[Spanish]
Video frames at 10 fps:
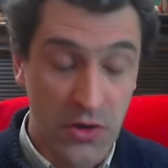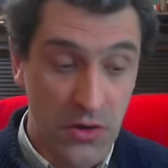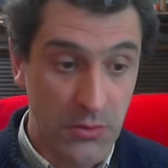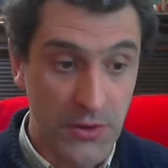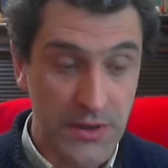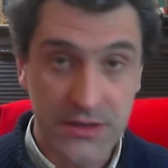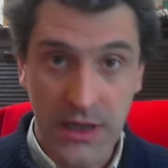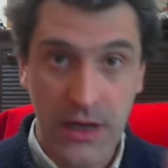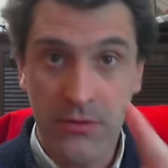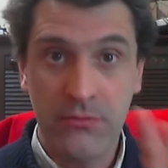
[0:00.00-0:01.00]
o puedes
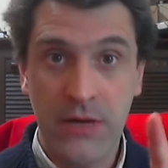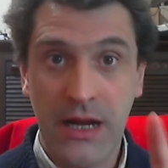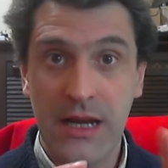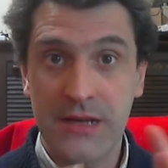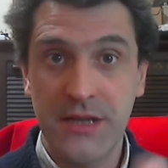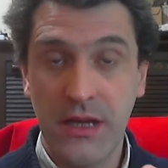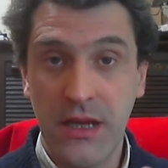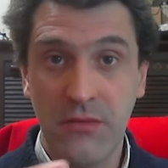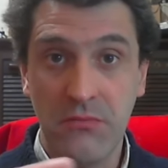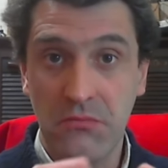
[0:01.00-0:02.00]
crear una clase
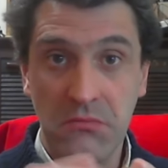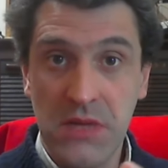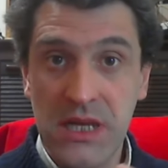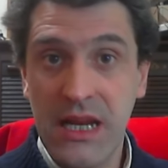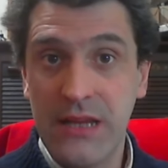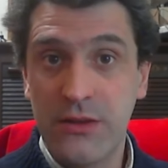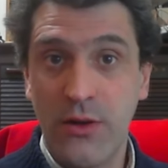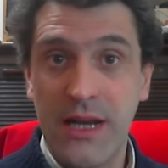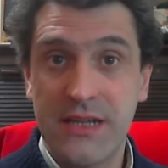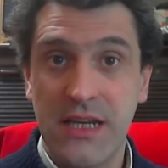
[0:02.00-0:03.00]
que mire
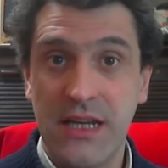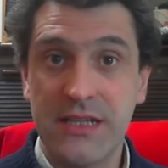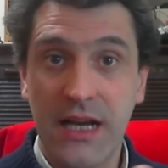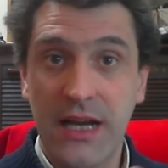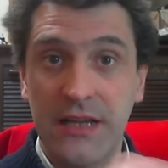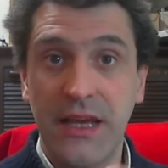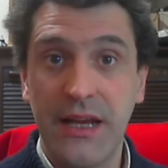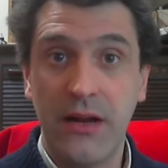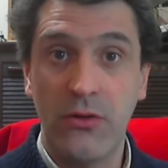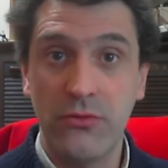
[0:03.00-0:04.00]
toda la esquina de esa
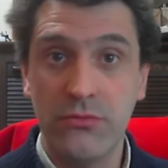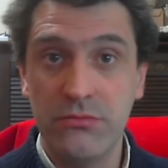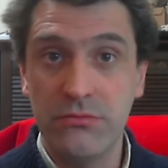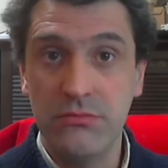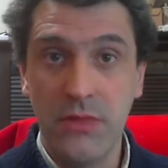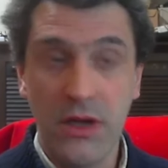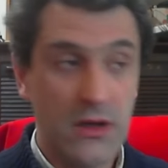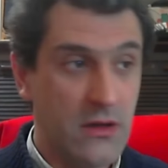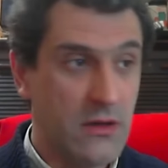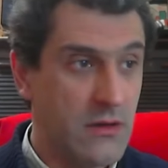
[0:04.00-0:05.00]
carretera con un
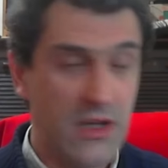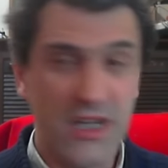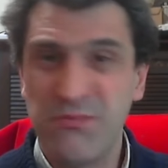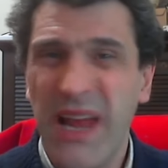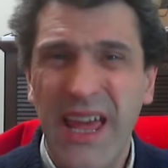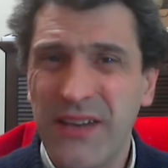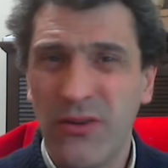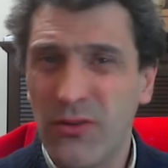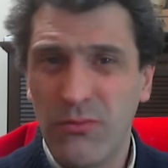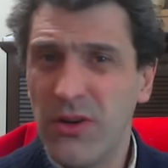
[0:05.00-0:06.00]
spline
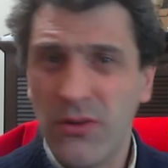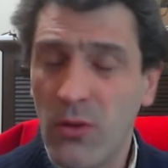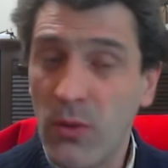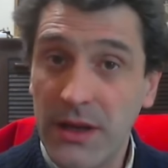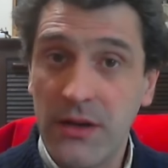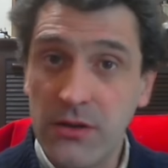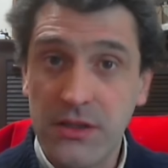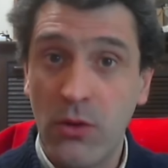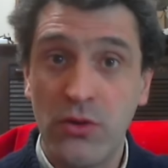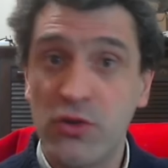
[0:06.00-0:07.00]
o bueno, con cualquier
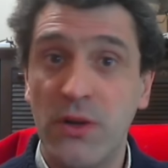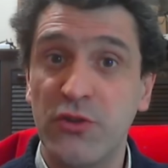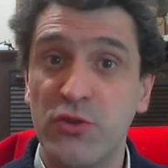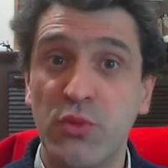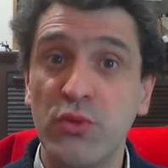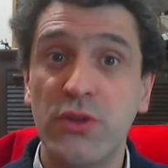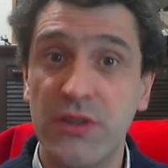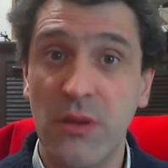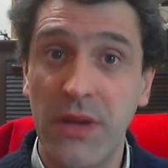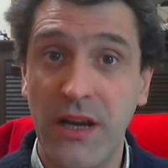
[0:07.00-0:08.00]
cosa, con unos cuantos
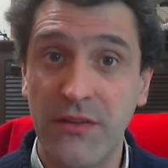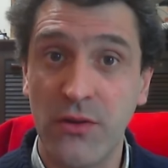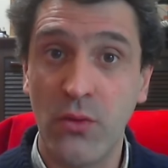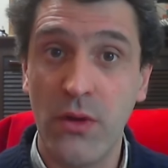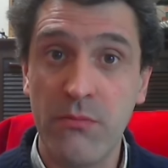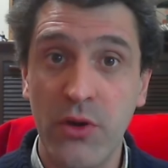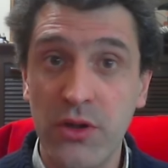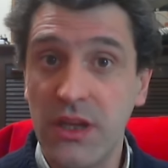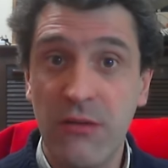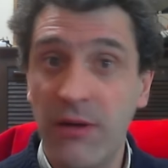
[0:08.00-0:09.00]
puntos, en plan haciendo un
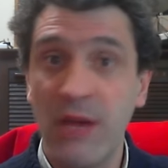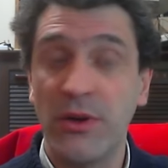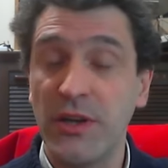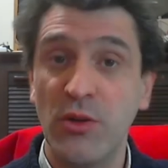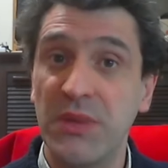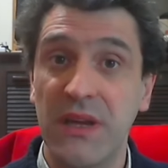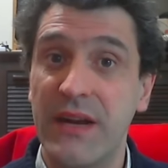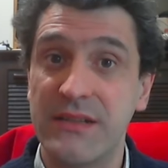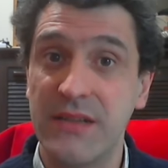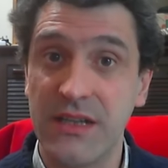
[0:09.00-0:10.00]
waypoint y vaya poniendo
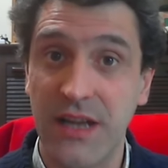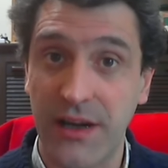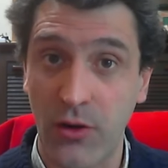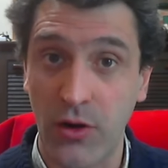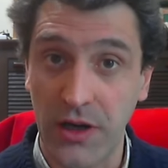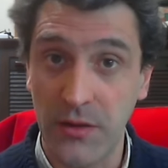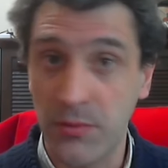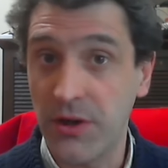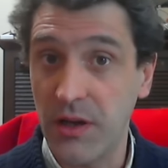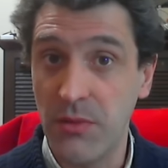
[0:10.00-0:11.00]
piedras en ese recorrido,
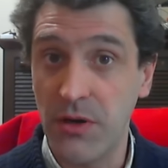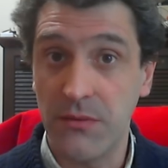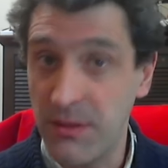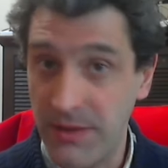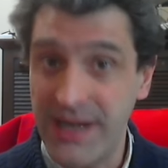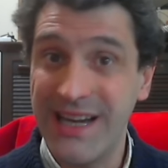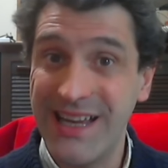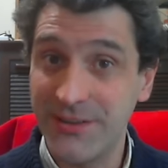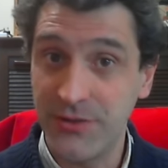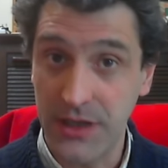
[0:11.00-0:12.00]
por ejemplo, de manera
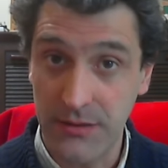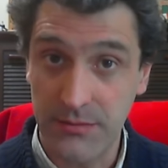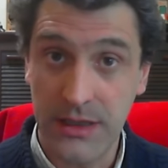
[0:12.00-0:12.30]
aleatoria.